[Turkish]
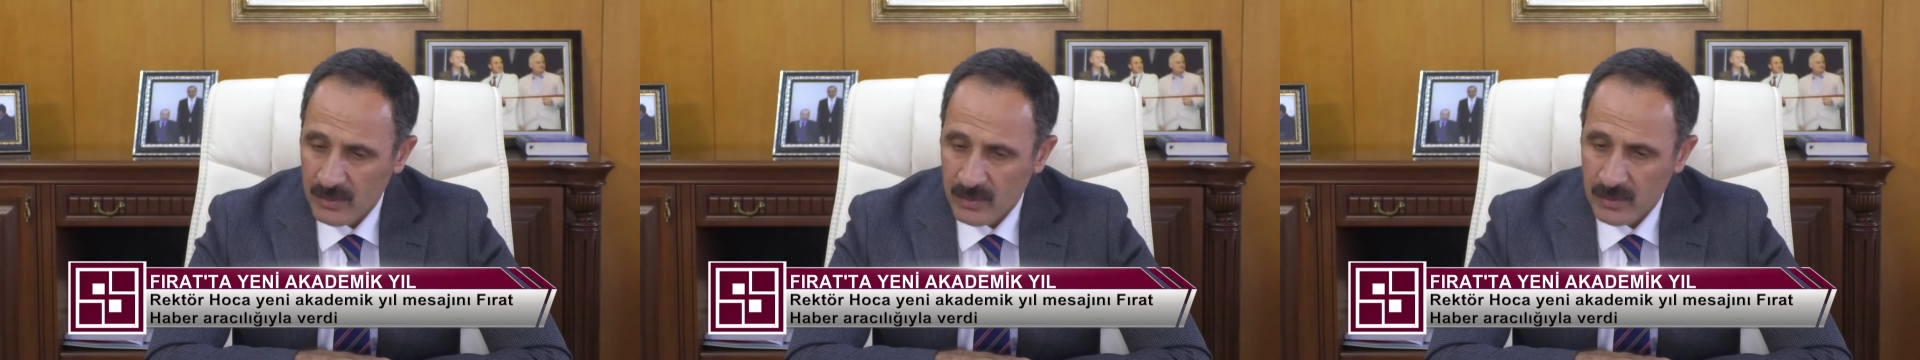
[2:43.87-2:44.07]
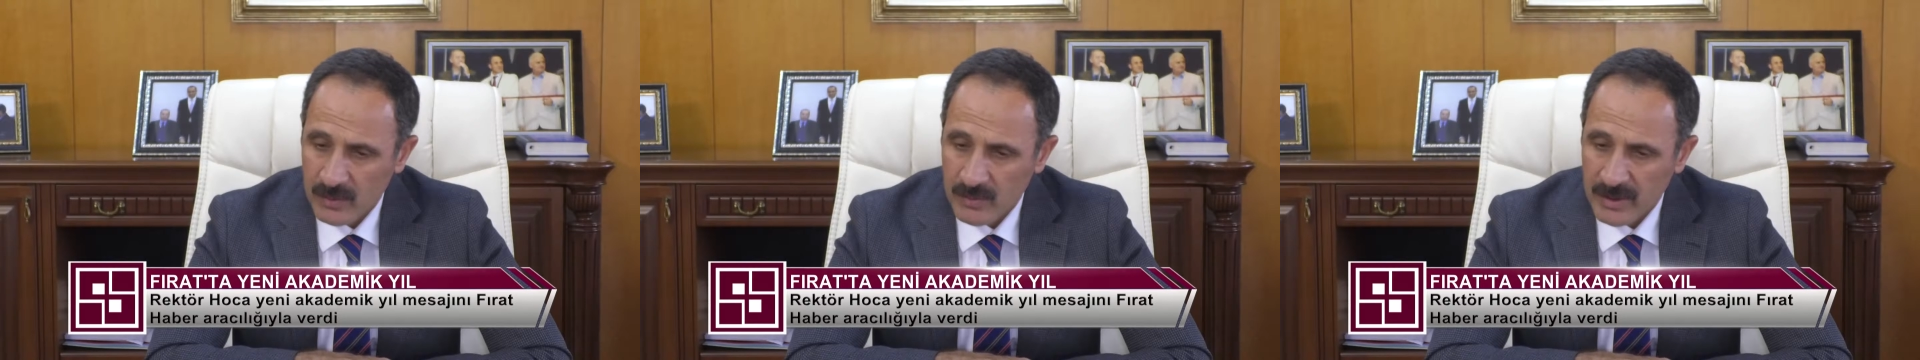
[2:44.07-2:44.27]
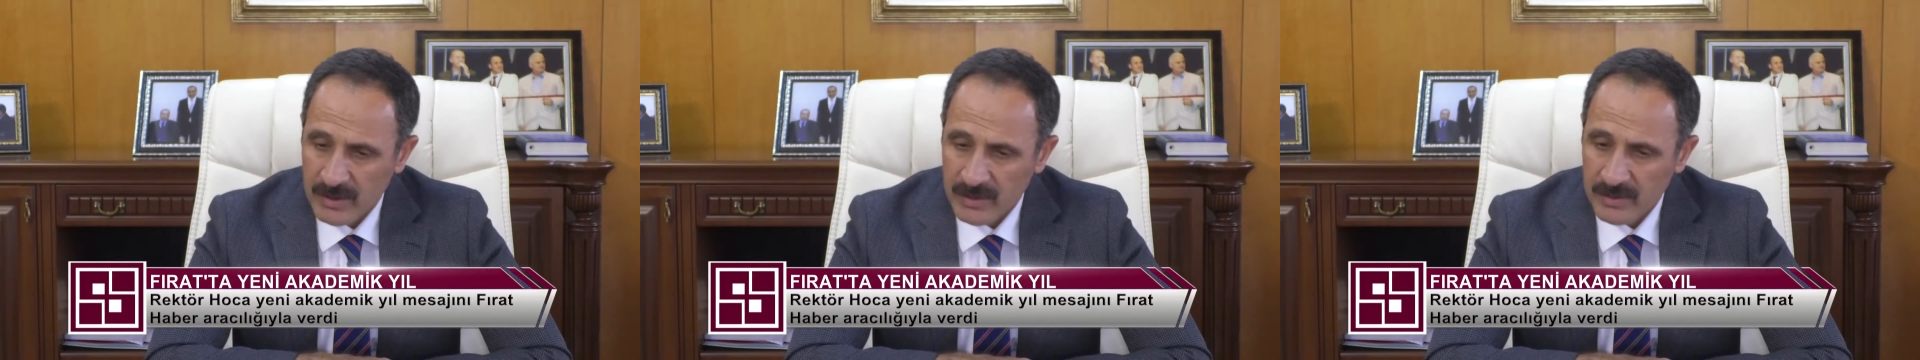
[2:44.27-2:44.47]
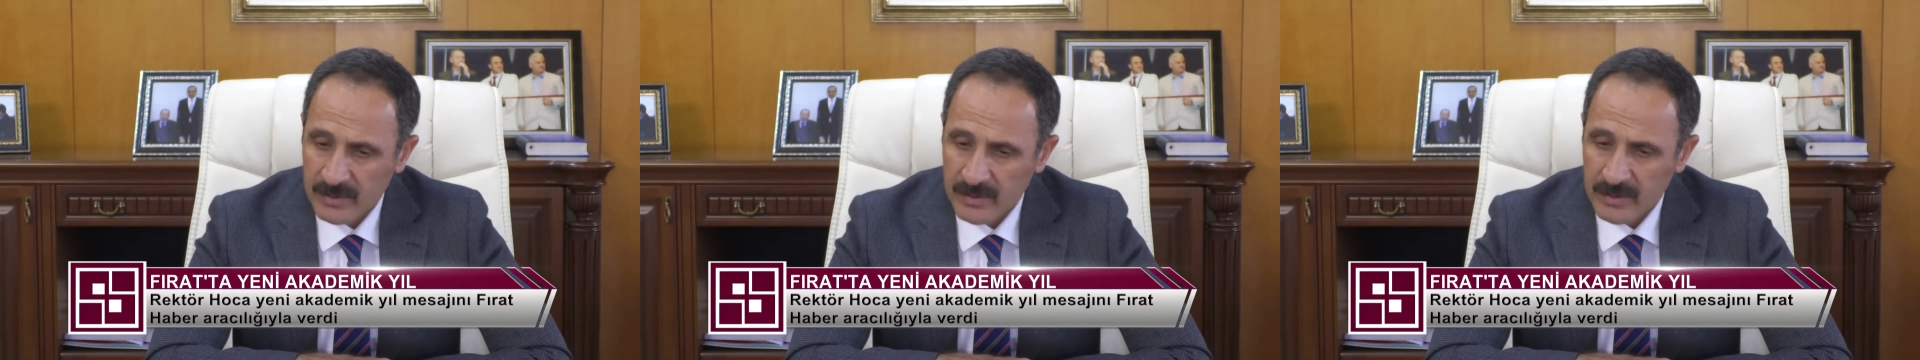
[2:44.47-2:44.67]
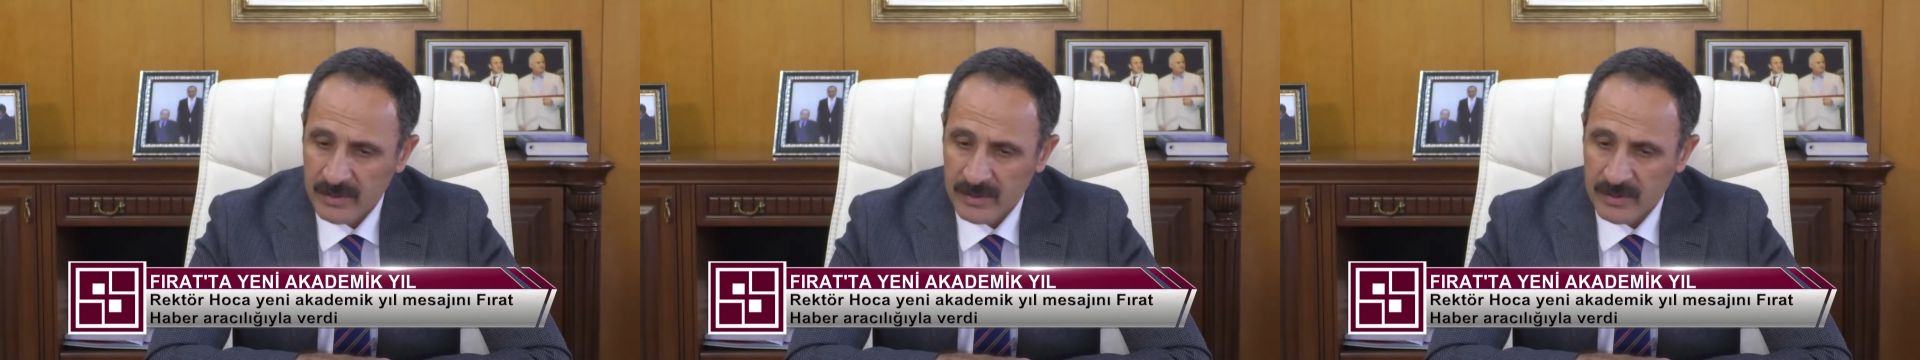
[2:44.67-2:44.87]
okumanın
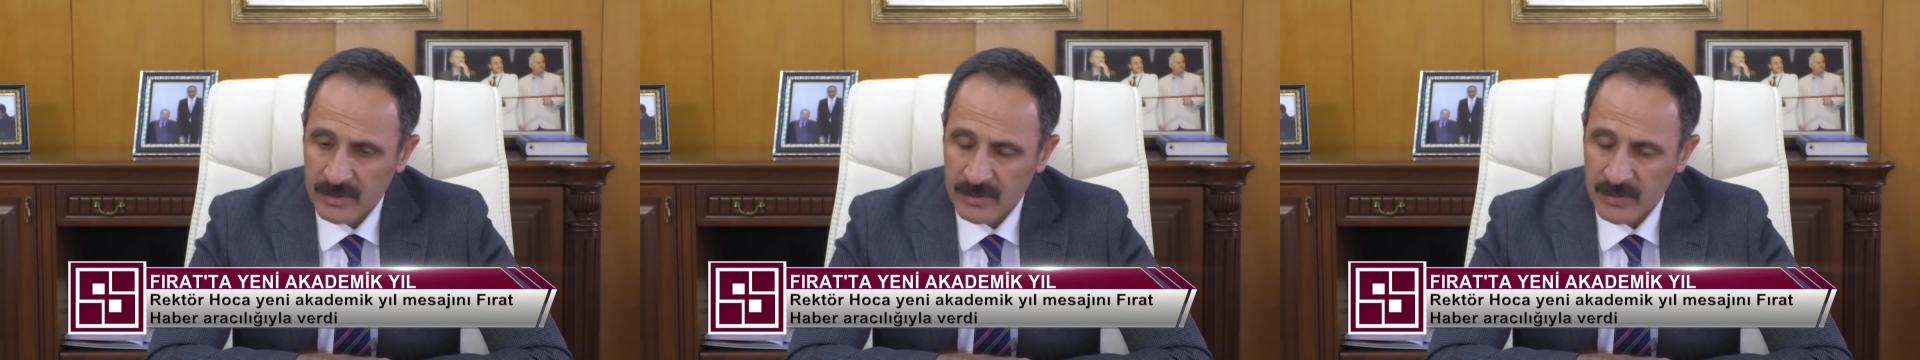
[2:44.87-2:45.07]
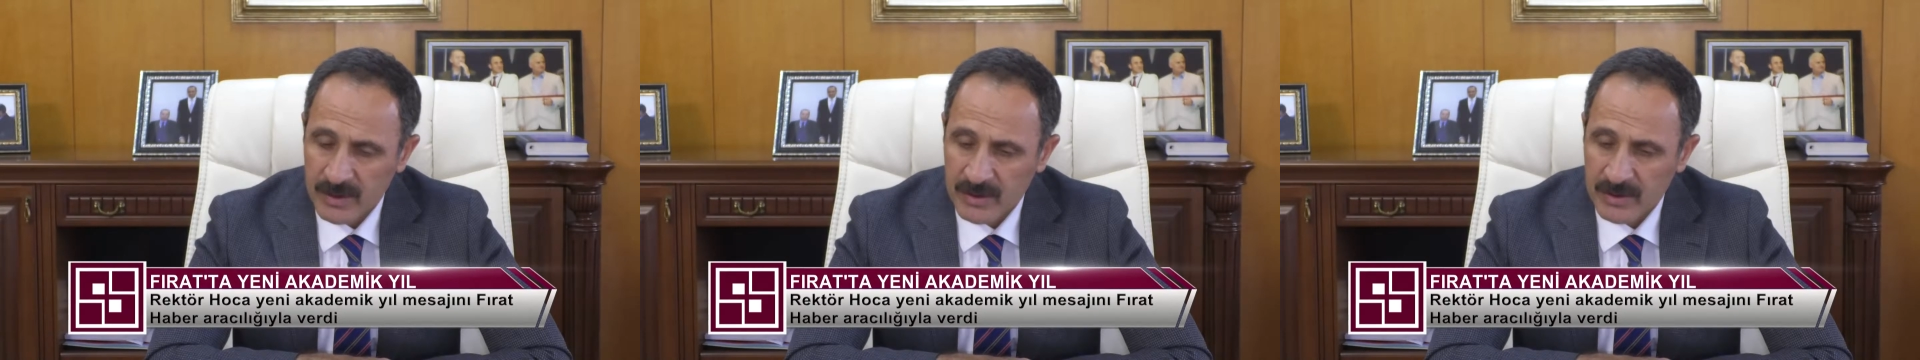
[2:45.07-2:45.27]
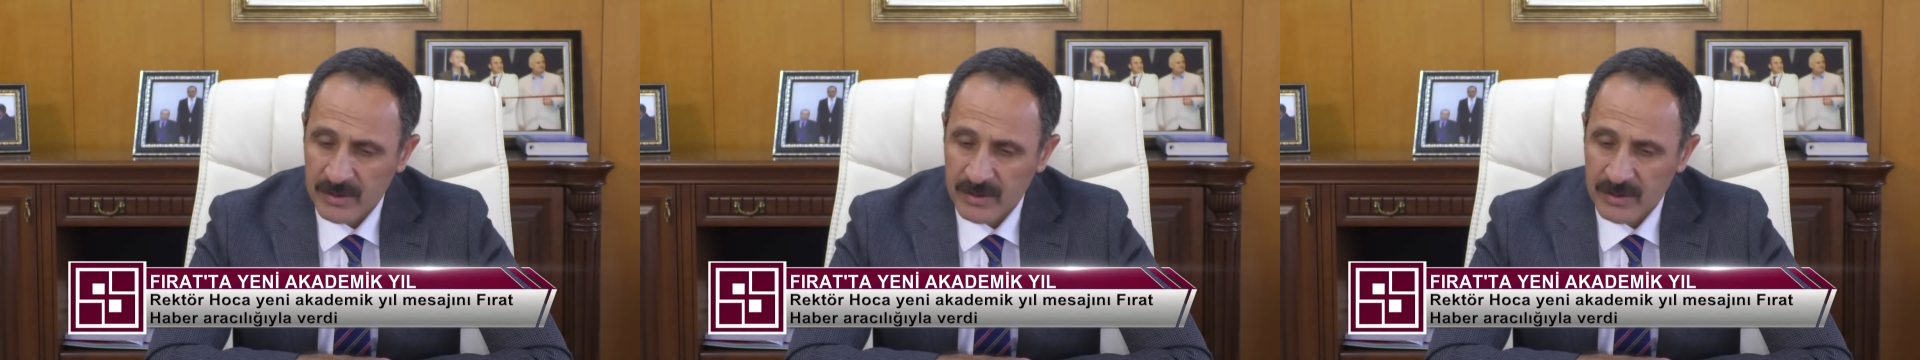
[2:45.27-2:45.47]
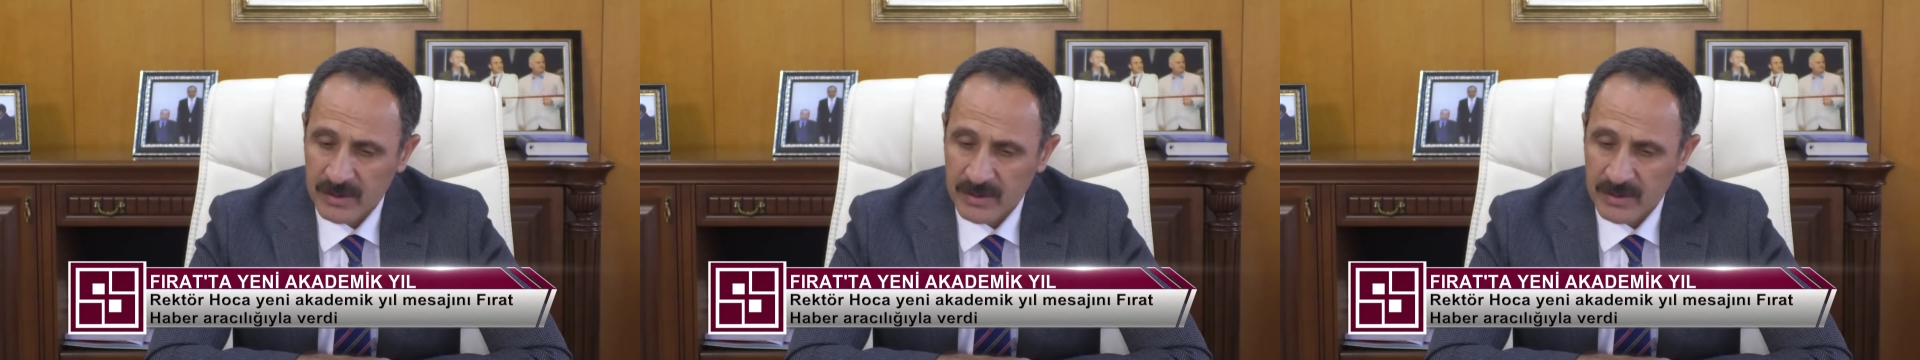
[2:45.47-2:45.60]
e, bir